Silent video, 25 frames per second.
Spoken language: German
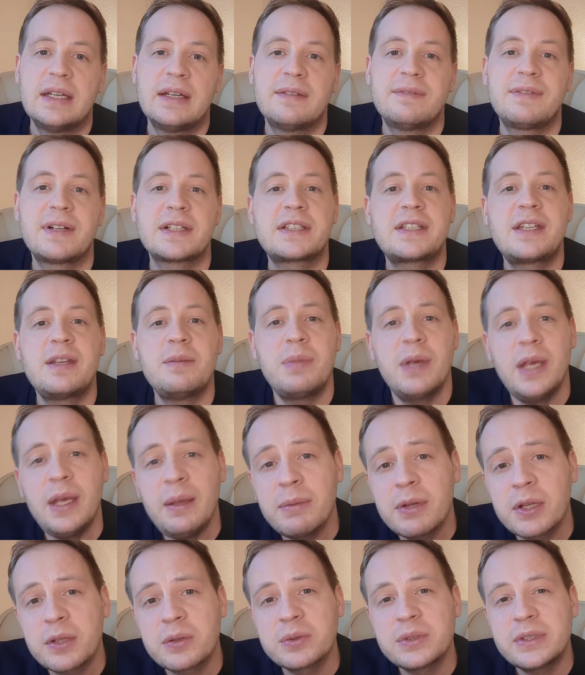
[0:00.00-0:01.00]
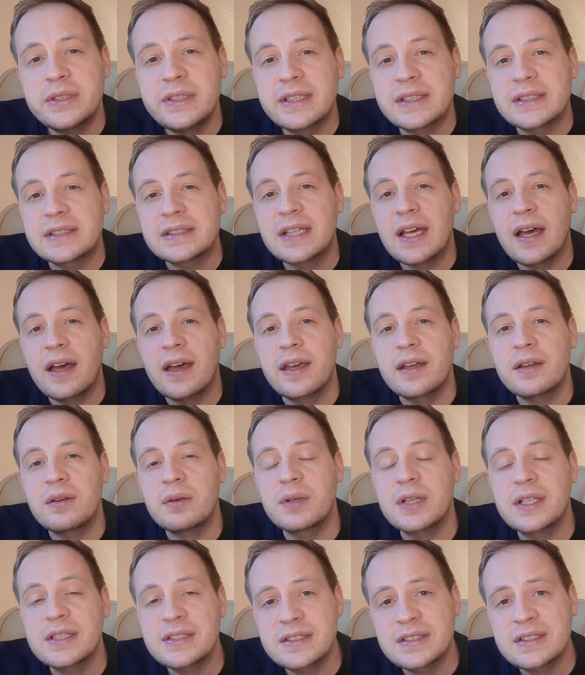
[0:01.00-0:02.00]
Was die Bibel uns hier zeigt,
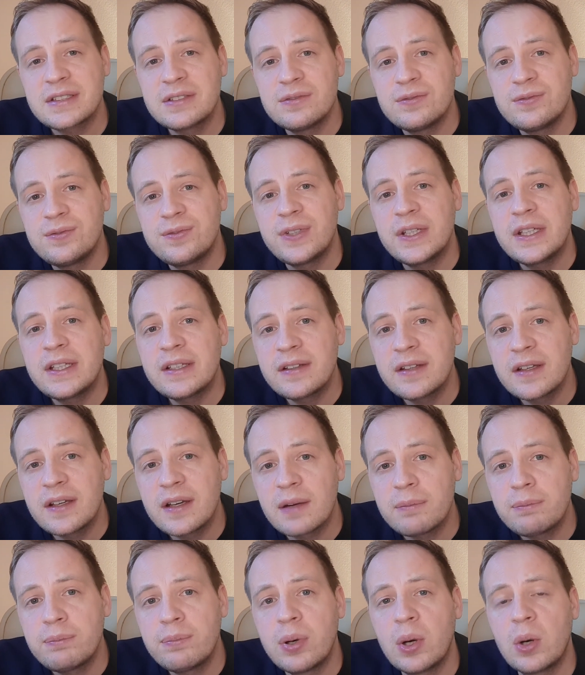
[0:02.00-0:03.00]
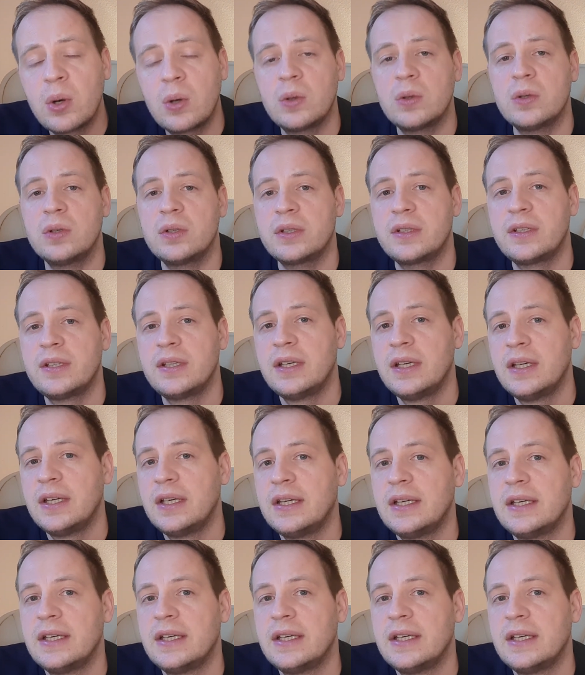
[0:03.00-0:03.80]
und das ist ein wichtiger Punkt,